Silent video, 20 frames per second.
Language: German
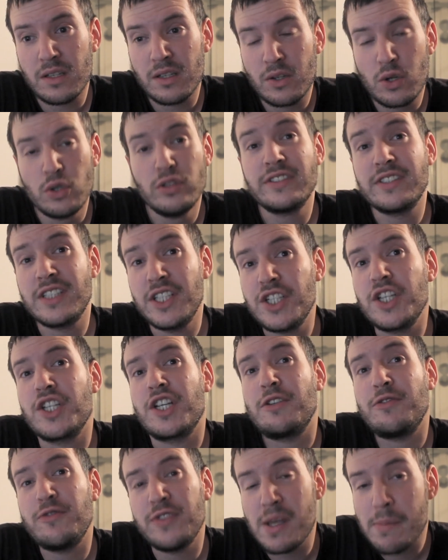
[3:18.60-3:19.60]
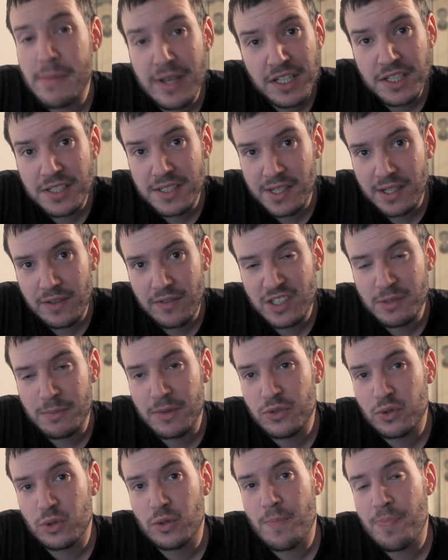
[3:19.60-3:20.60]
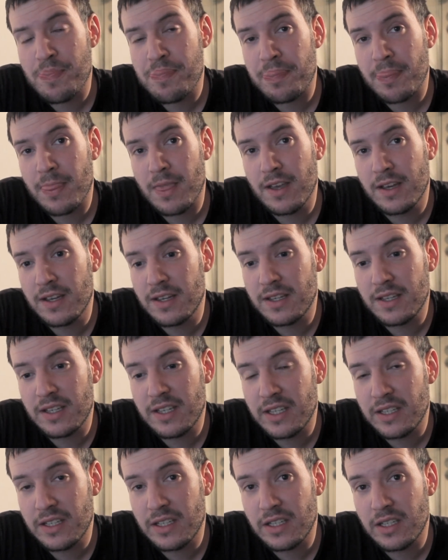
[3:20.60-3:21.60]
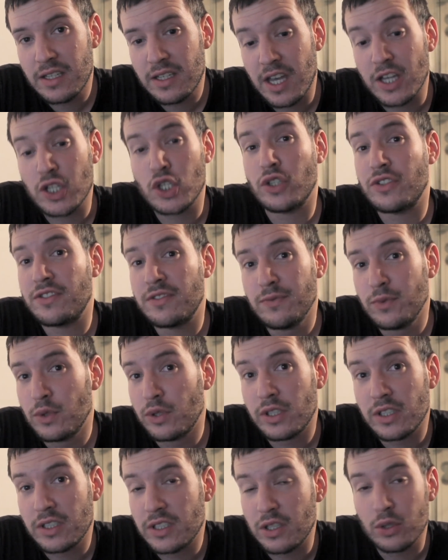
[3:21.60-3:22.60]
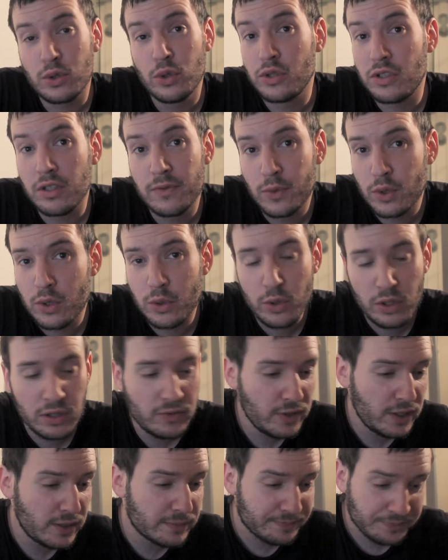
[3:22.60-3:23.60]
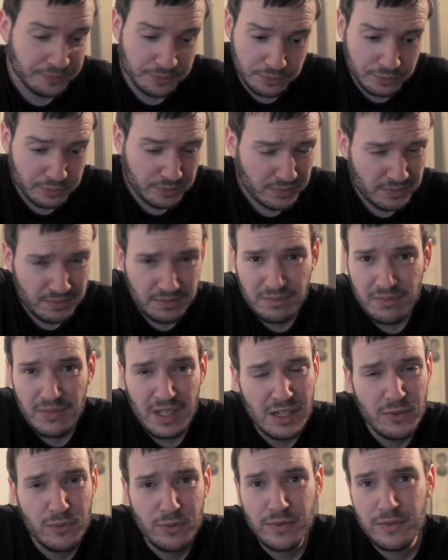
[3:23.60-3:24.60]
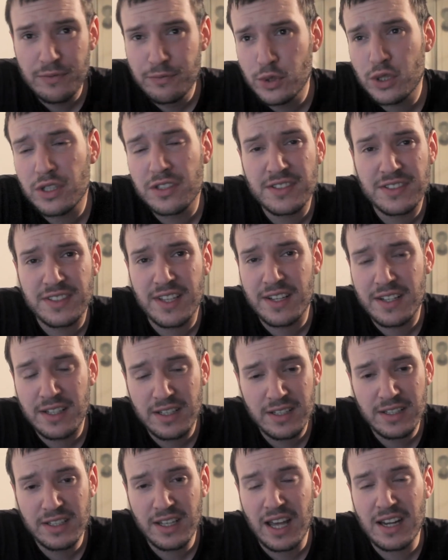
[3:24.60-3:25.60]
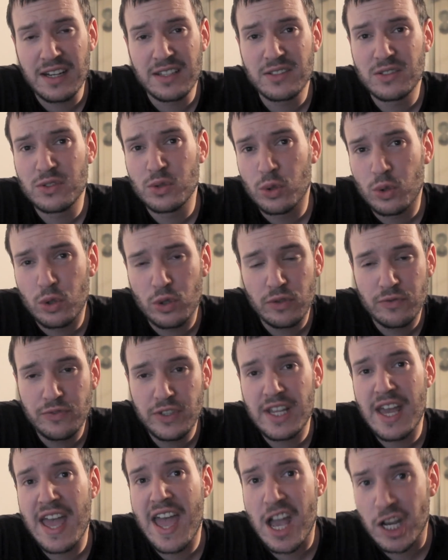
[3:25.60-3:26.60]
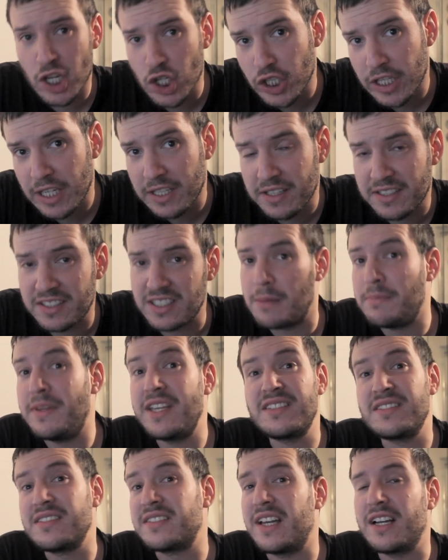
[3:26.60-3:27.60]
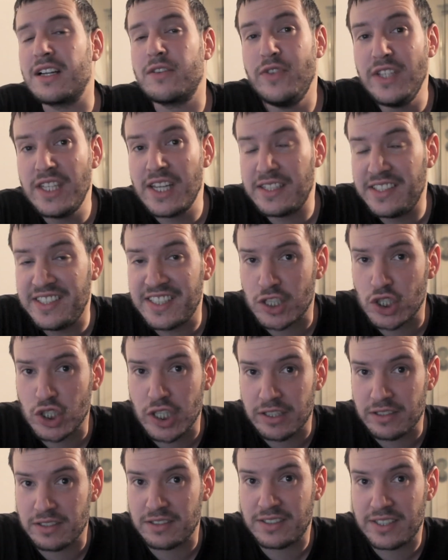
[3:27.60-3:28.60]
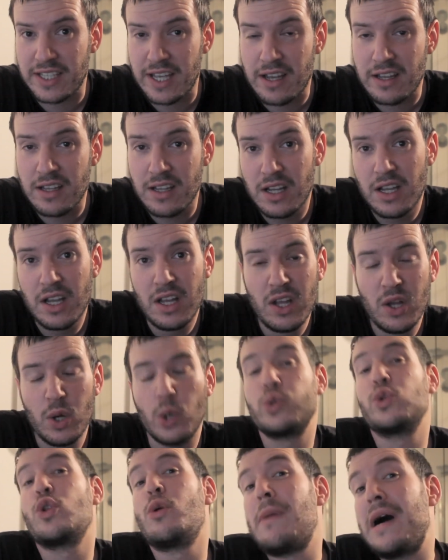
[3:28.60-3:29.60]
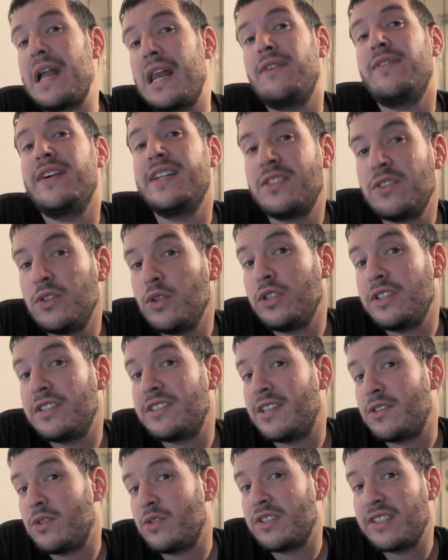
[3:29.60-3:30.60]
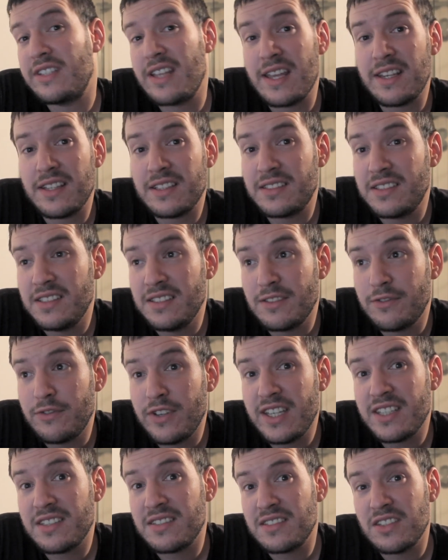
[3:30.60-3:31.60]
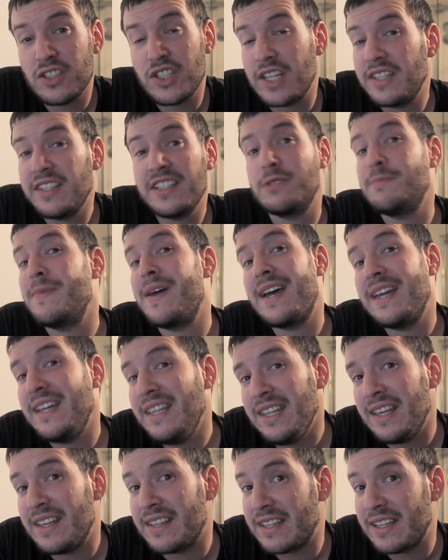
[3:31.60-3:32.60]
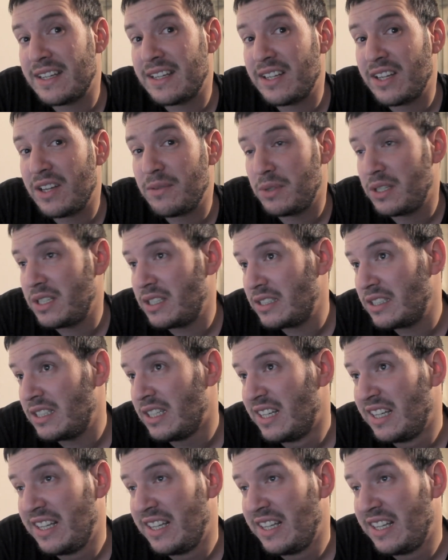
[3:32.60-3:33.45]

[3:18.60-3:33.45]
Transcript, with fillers: künstlich erschaffener Mensch, sagen wir es mal so, äh, erschossen wurde, getötet wurde irgendwie, wird es dann äh, alles so wiederhergestellt, dass er am nächsten Tag wieder in dieser Stadt ist, ja. Und normalerweise sollte es ja so sein, dass diese Wesen sich an nichts mehr erinnern, ja, aber